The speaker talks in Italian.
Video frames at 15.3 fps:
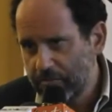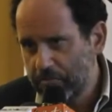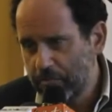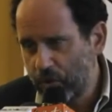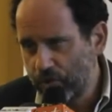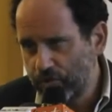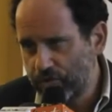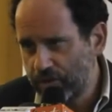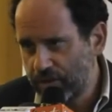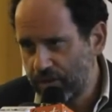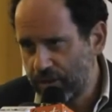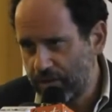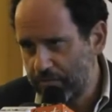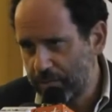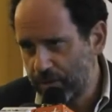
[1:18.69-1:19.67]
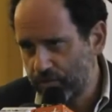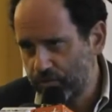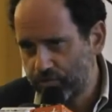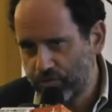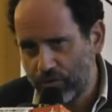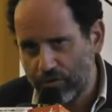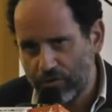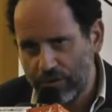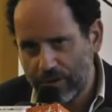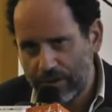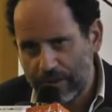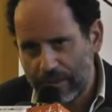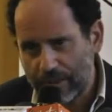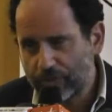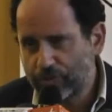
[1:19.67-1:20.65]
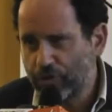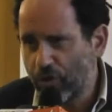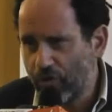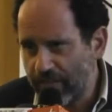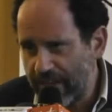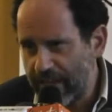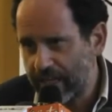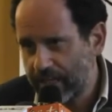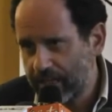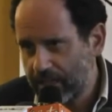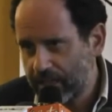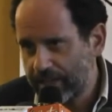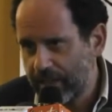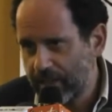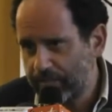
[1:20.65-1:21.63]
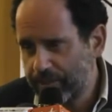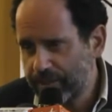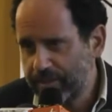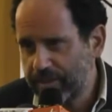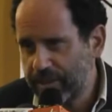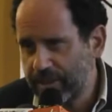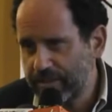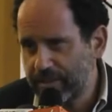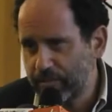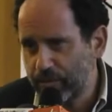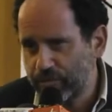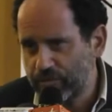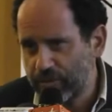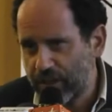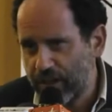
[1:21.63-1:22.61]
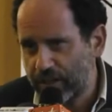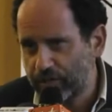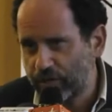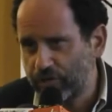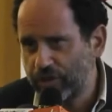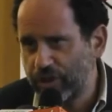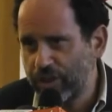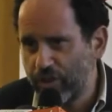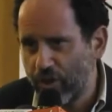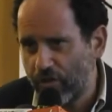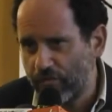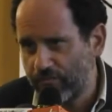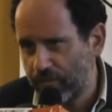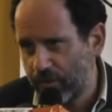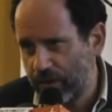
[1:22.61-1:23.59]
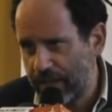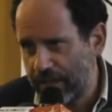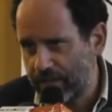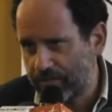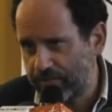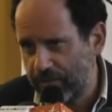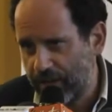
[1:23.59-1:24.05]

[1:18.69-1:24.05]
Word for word: Monti e Berlusconi. Dov'è che il PD ha dimostrato di non voler